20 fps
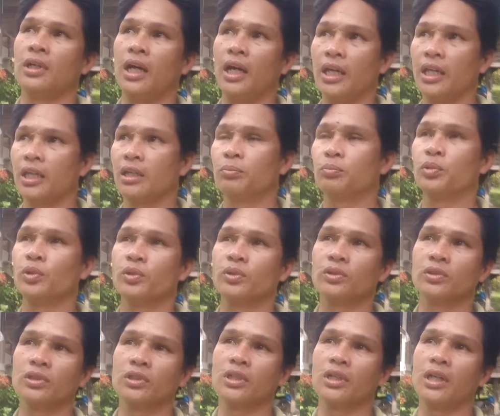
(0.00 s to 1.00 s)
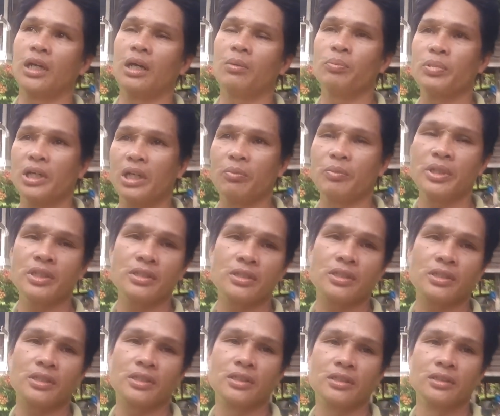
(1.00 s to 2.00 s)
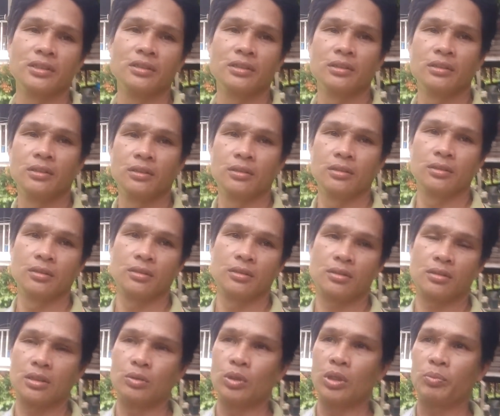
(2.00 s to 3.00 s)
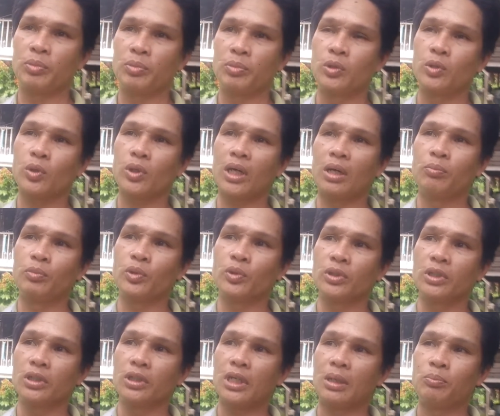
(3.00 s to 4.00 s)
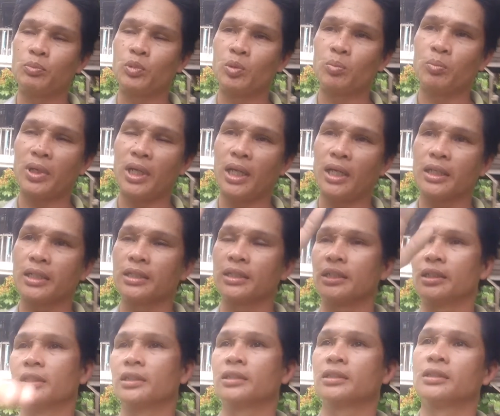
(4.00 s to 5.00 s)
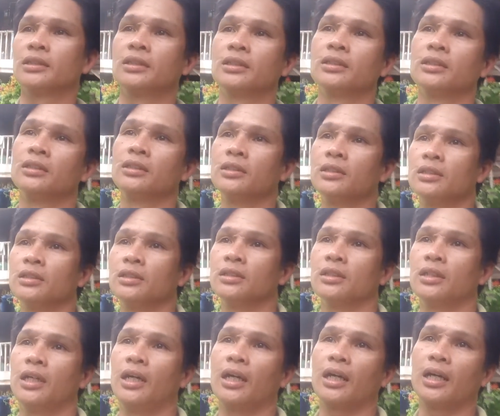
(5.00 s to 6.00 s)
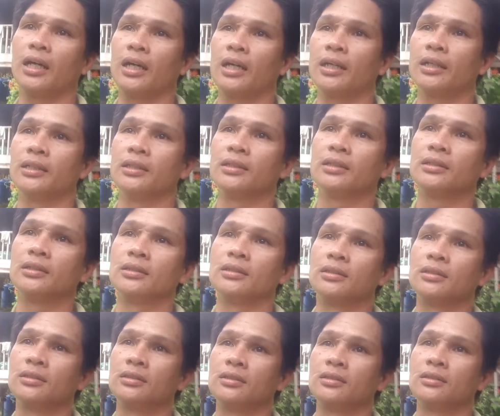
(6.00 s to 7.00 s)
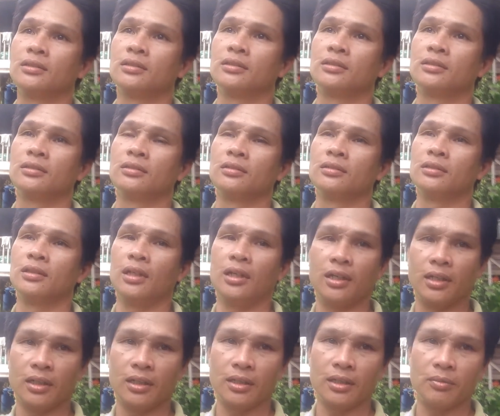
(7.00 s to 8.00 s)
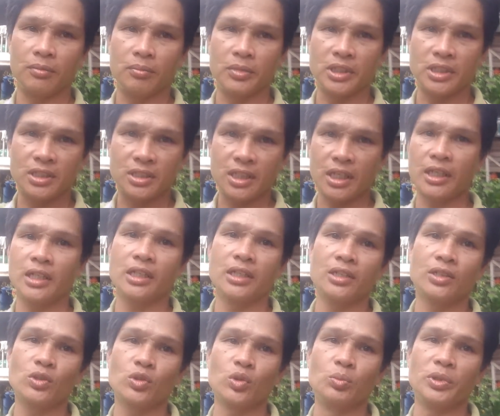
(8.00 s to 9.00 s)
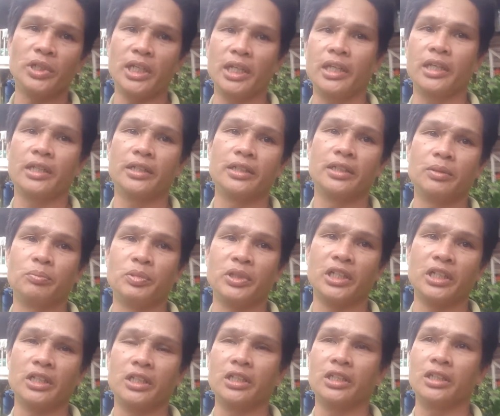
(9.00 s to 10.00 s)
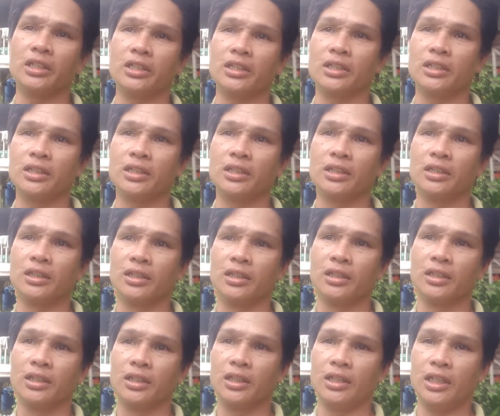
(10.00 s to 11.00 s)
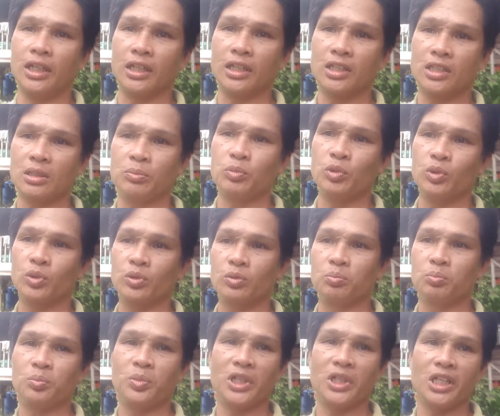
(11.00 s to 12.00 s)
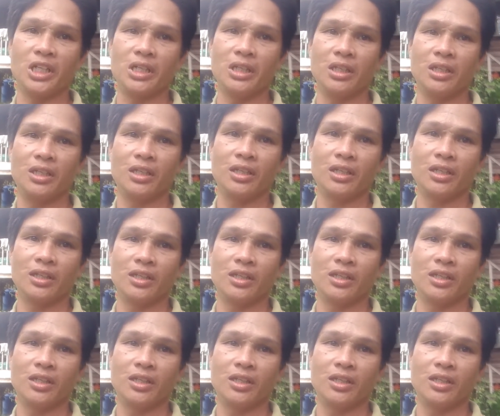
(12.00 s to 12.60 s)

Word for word: air pun hampir habis. Semua penduduk kampung di Kampung Palak ini akan uh, mencari sumber air di perigi yang disebut perigi